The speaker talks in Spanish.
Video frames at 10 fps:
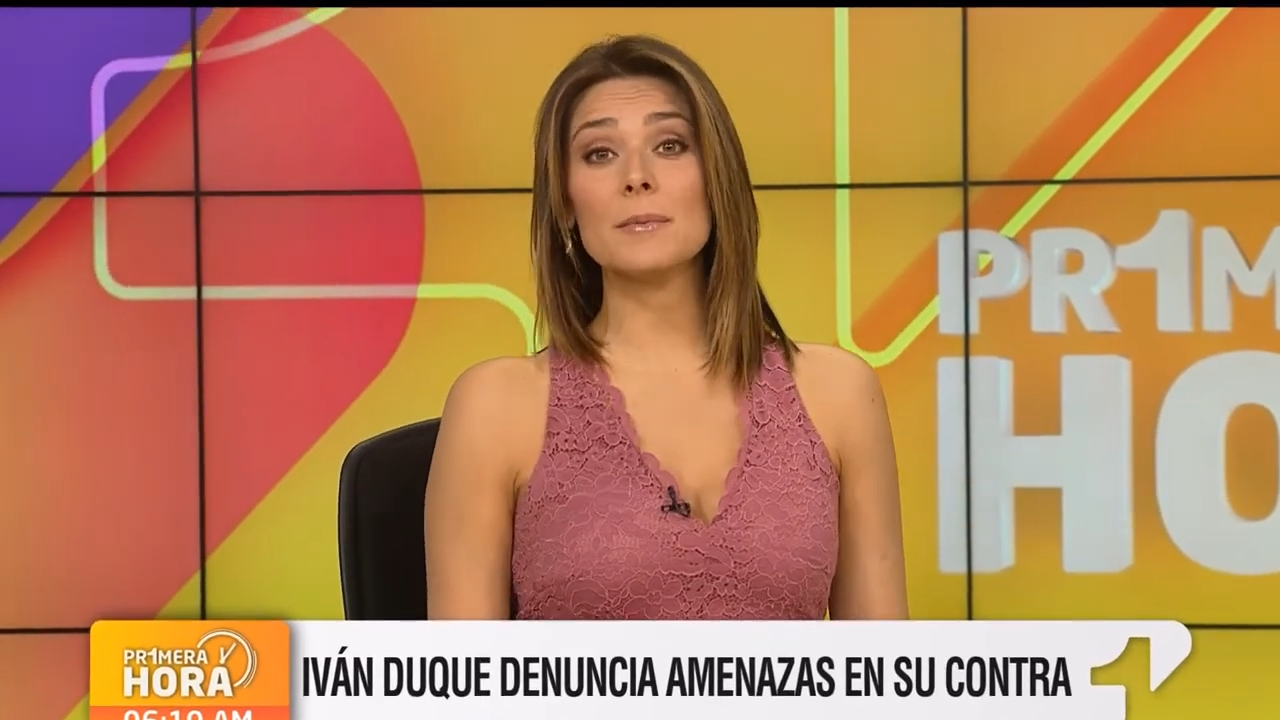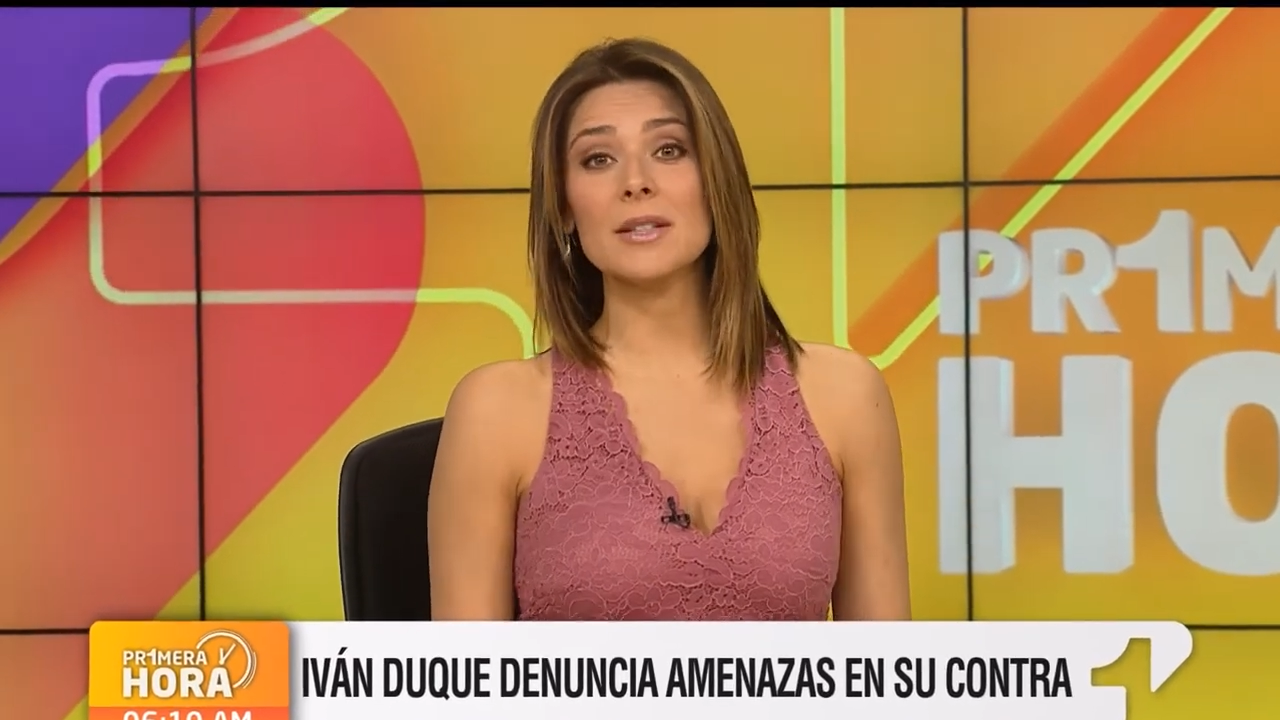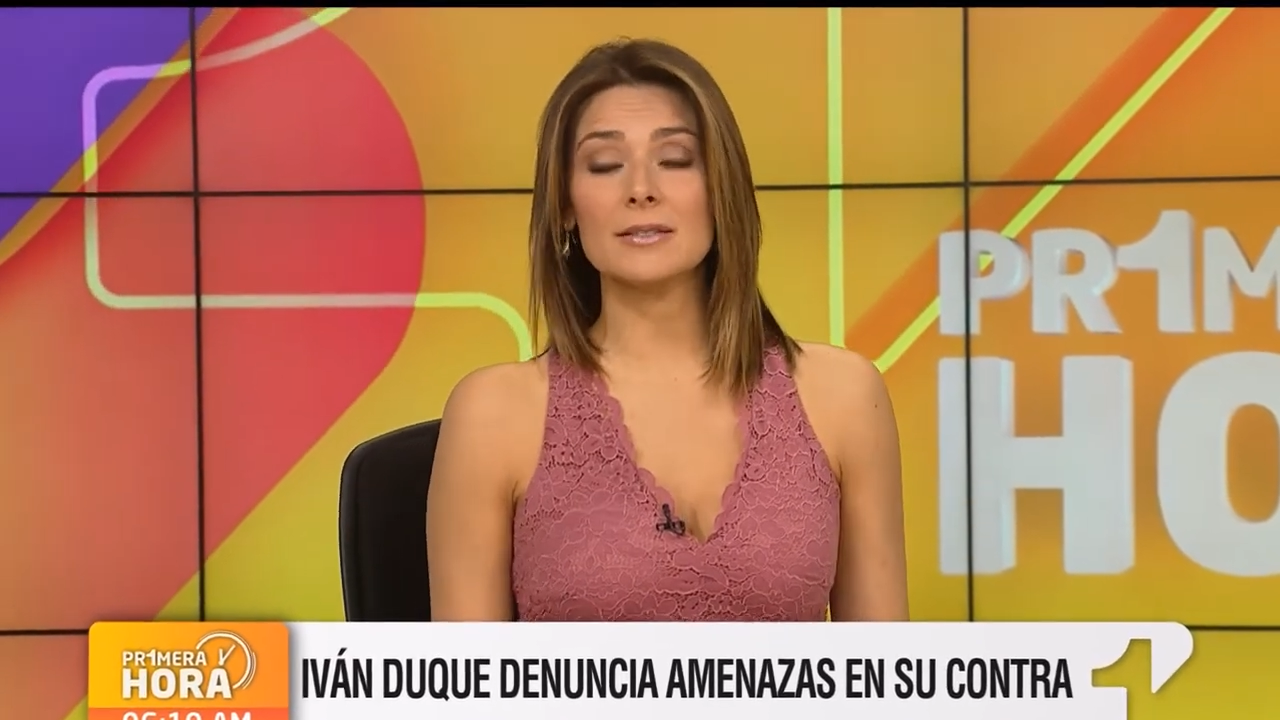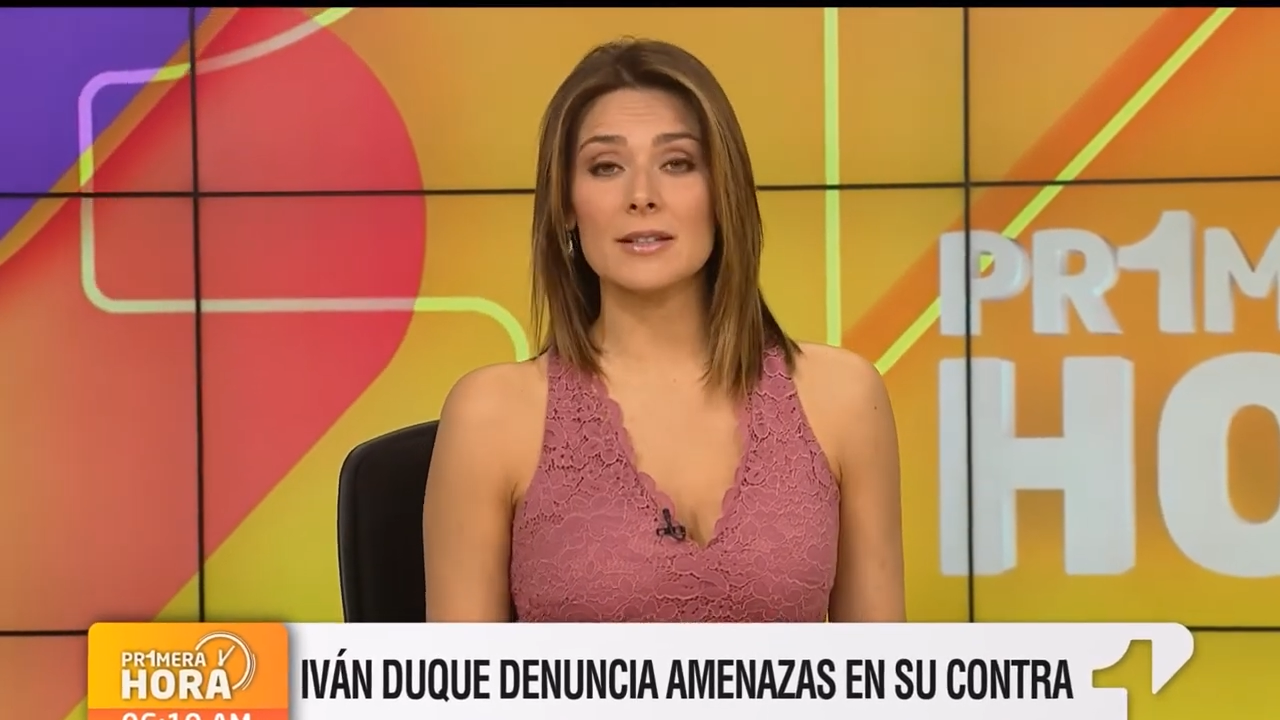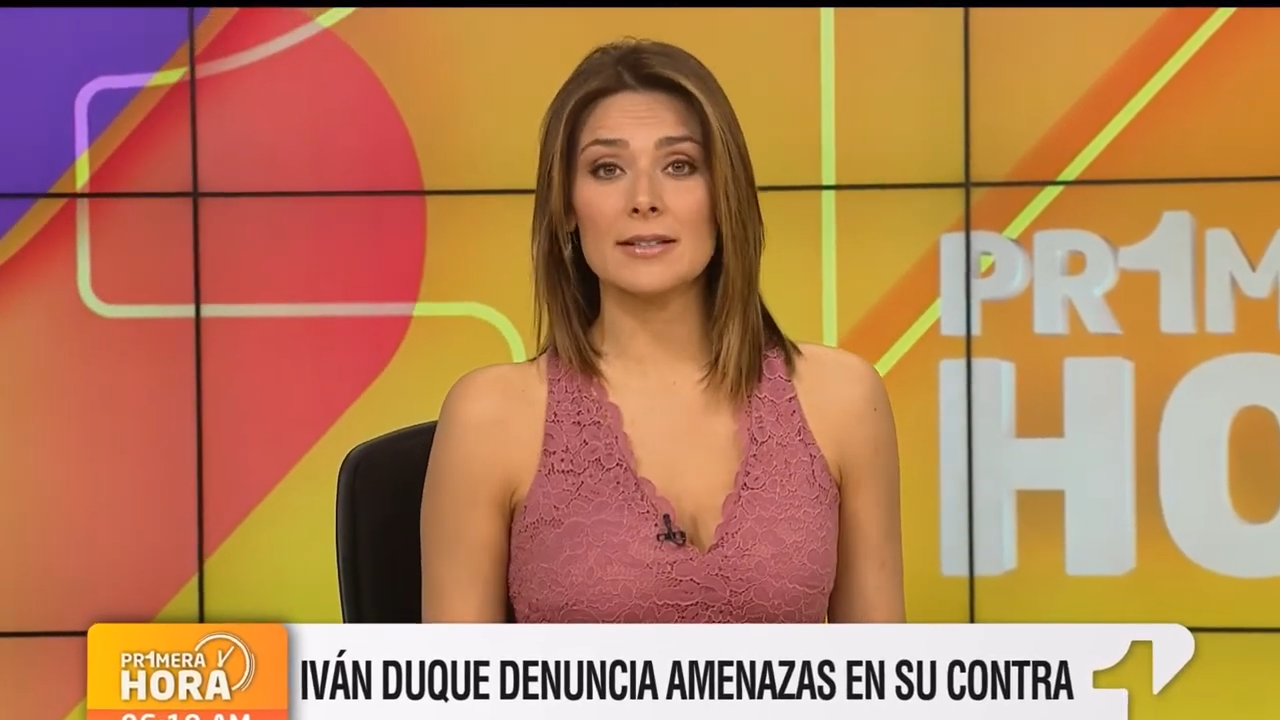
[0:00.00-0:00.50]

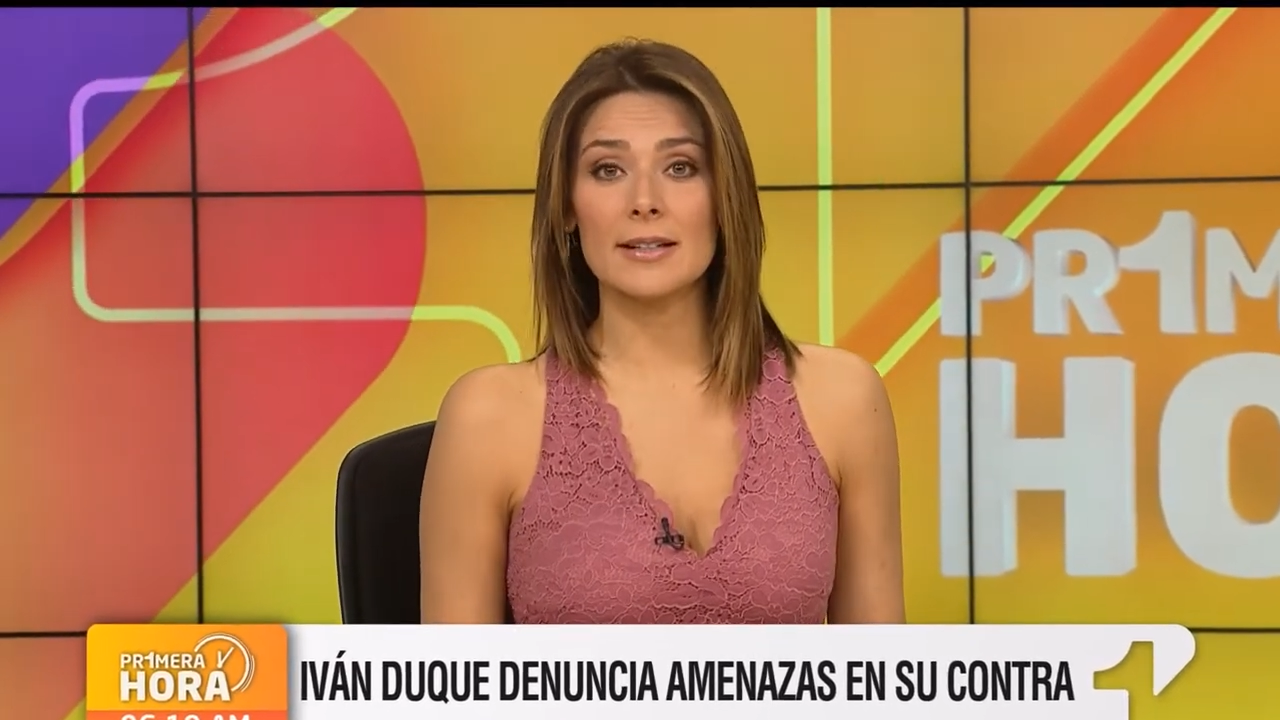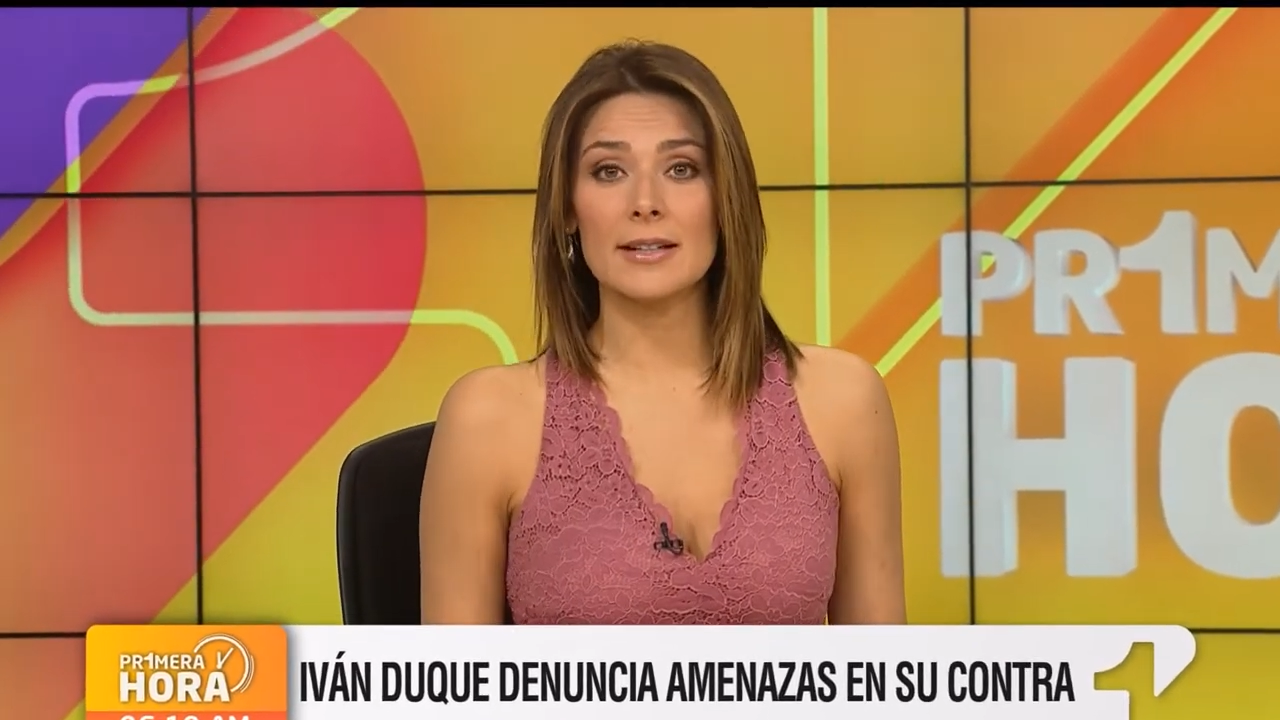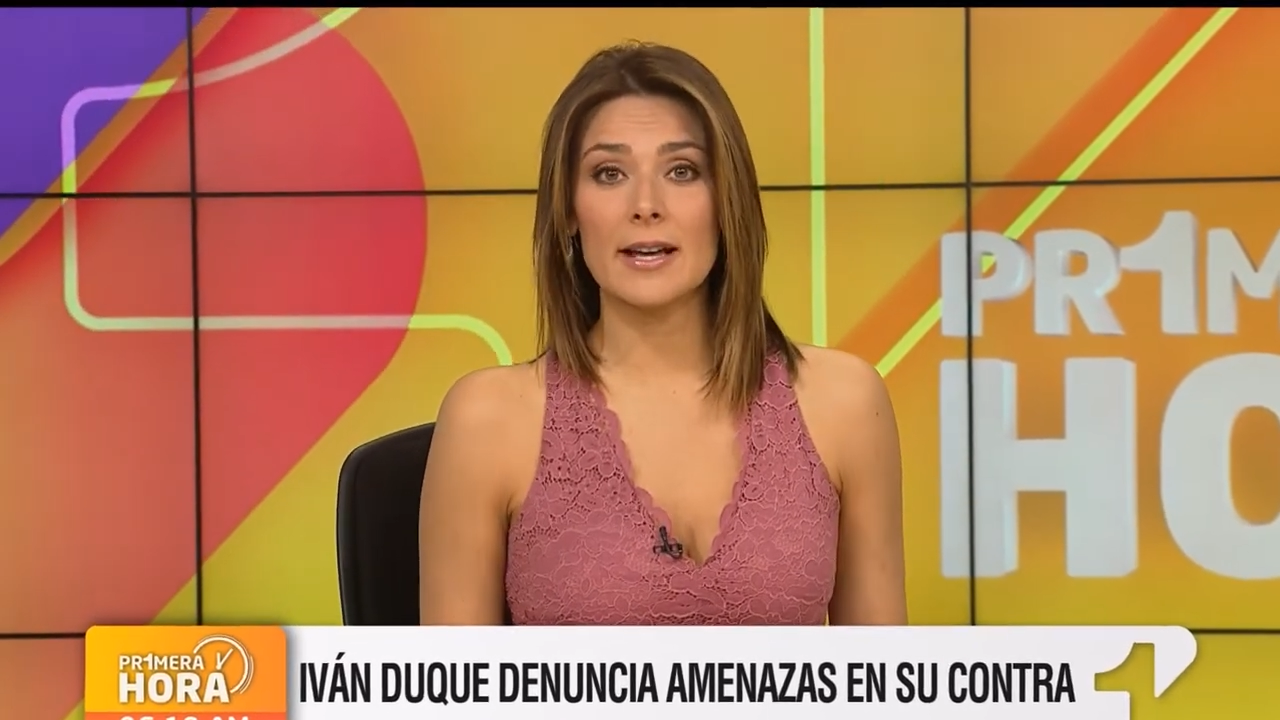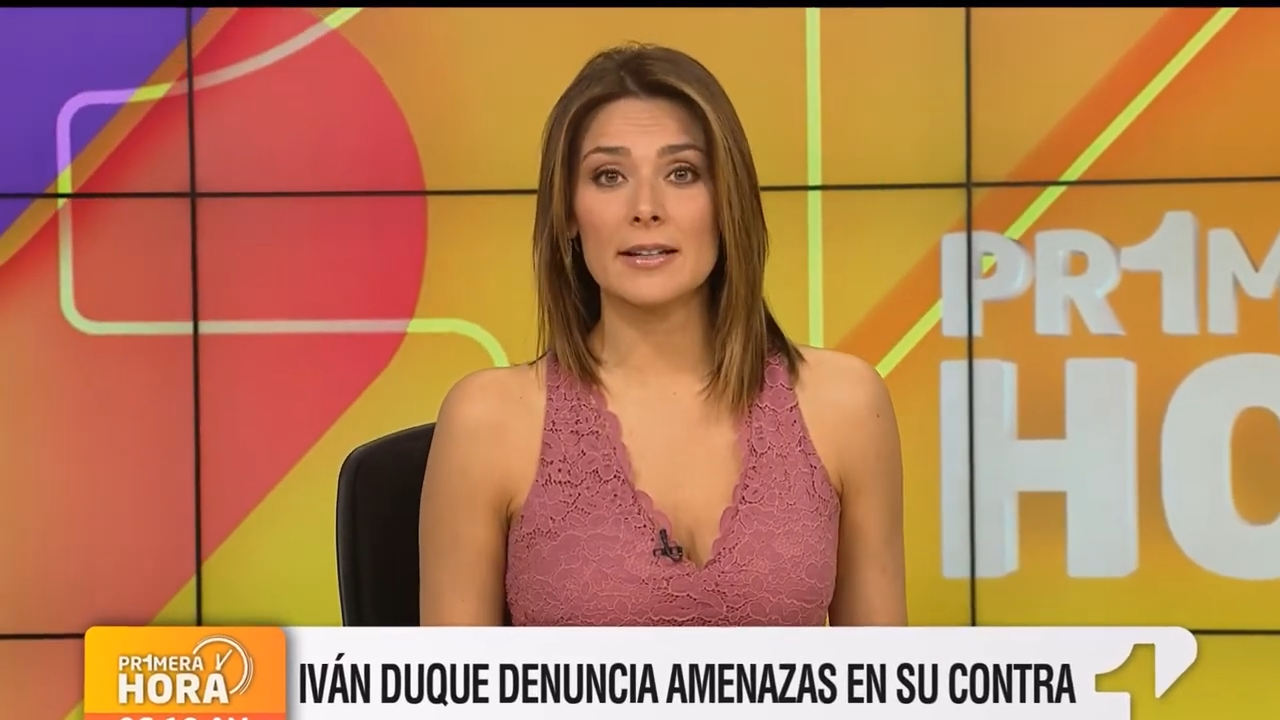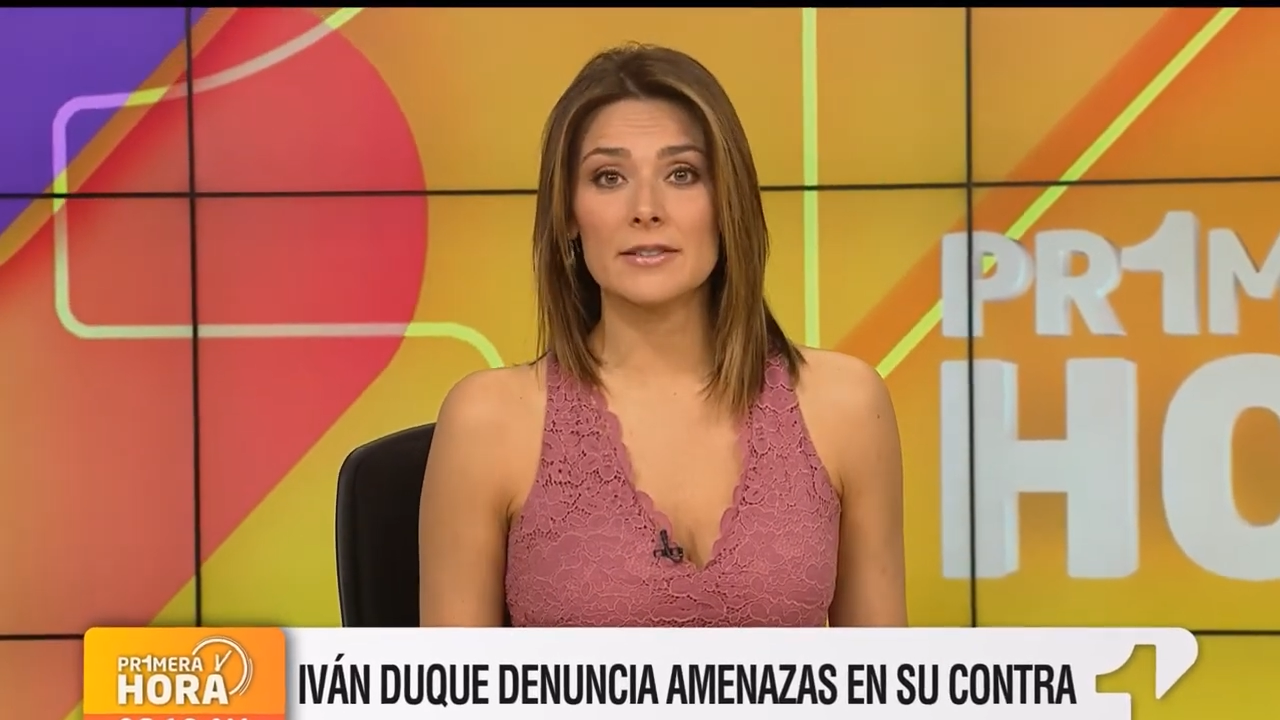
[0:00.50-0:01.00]
mientras que la